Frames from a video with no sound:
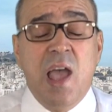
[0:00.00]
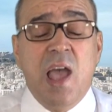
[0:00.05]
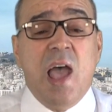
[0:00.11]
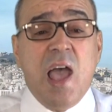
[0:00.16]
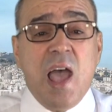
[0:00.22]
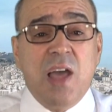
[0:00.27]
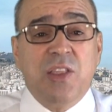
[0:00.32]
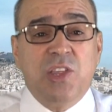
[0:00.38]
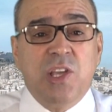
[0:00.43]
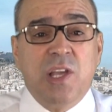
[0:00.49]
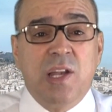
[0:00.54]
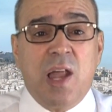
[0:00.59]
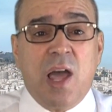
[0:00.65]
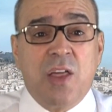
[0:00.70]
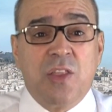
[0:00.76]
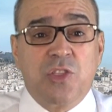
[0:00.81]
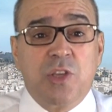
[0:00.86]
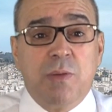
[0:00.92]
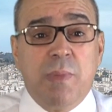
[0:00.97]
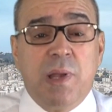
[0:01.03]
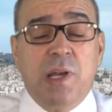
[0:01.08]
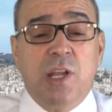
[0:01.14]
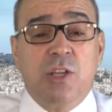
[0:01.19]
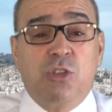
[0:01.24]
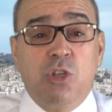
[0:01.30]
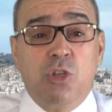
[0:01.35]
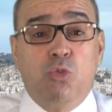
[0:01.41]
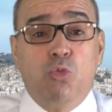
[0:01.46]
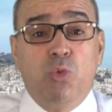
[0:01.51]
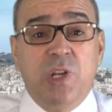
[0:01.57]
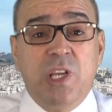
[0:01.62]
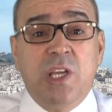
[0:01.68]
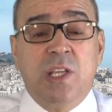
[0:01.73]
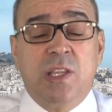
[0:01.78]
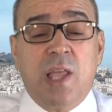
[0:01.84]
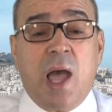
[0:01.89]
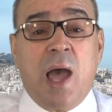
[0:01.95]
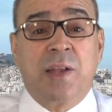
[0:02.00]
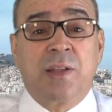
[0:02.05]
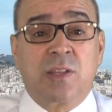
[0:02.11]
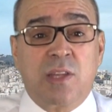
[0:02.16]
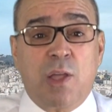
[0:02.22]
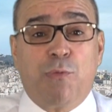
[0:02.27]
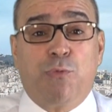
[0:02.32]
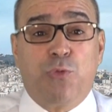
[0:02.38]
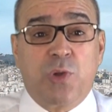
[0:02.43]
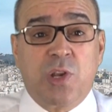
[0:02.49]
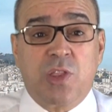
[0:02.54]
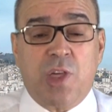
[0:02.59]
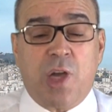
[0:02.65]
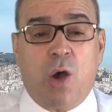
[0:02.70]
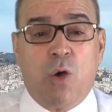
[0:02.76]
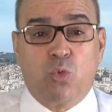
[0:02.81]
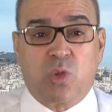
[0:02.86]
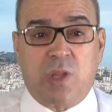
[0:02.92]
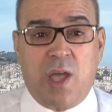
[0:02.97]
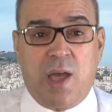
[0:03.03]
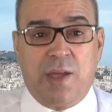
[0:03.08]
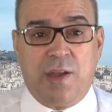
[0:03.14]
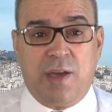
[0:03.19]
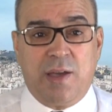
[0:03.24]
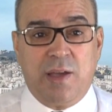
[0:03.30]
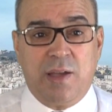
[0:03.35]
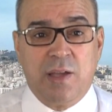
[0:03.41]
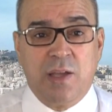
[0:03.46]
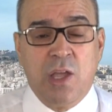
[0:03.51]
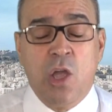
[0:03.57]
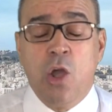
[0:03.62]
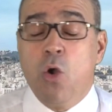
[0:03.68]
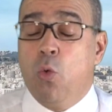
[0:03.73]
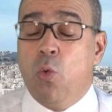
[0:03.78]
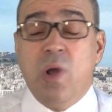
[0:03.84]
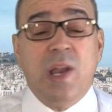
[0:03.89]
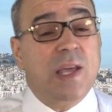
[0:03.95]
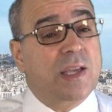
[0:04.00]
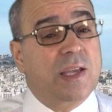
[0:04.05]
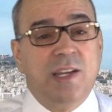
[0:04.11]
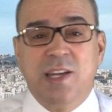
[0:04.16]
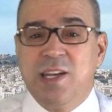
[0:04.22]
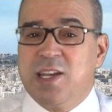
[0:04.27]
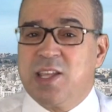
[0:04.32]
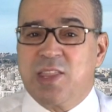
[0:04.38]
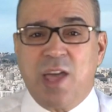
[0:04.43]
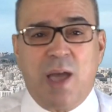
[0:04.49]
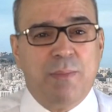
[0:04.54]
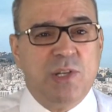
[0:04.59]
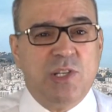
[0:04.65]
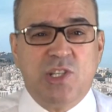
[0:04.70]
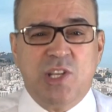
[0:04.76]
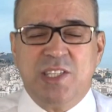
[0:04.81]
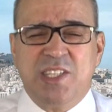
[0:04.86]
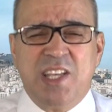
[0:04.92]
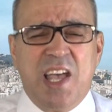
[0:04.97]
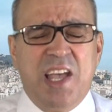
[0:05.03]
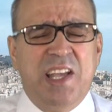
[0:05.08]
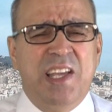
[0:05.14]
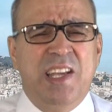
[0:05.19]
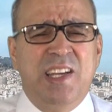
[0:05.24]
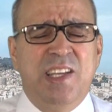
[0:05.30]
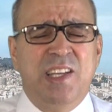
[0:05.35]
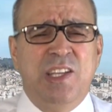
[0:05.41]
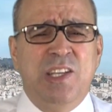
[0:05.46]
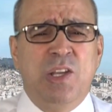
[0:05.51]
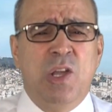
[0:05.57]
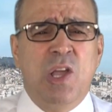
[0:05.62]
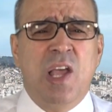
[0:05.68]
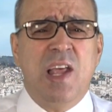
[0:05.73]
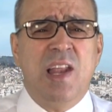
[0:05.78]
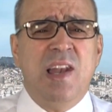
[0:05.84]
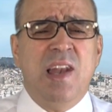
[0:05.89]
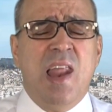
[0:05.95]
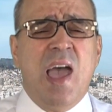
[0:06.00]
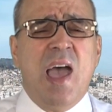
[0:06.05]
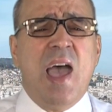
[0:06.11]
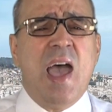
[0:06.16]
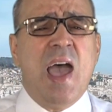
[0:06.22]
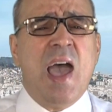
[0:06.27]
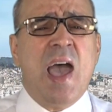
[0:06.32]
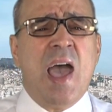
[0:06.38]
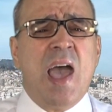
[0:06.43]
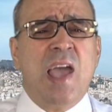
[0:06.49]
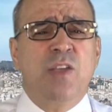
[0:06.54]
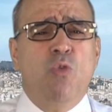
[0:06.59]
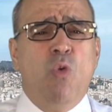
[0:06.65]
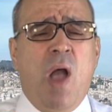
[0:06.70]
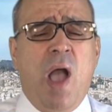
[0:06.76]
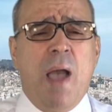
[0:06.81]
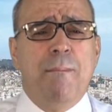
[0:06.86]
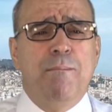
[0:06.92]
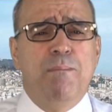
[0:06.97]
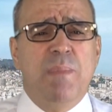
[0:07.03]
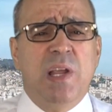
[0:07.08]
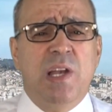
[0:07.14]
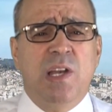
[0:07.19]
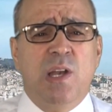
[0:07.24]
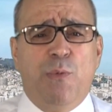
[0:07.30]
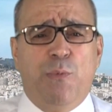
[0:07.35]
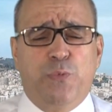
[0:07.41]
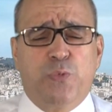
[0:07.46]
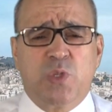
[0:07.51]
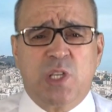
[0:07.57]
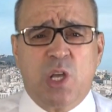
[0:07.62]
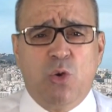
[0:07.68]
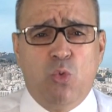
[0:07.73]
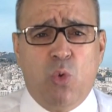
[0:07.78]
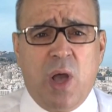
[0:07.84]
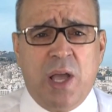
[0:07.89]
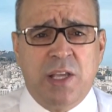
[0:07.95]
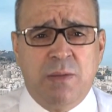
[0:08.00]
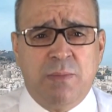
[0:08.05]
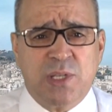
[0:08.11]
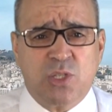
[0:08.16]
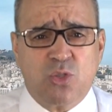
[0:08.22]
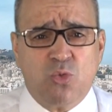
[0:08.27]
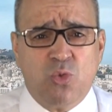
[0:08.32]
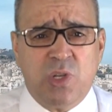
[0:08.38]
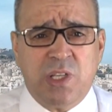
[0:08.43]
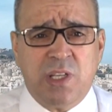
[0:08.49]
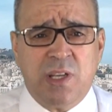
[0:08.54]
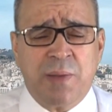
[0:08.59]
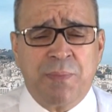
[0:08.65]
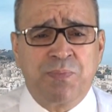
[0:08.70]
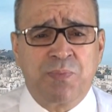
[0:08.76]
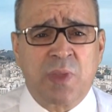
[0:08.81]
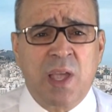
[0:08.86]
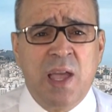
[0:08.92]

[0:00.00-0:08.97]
هذه الأنظمة التي تريد أن تفرض أوطانها ولكن النظام الجزائري لا يحمل نفسه أي مسؤولية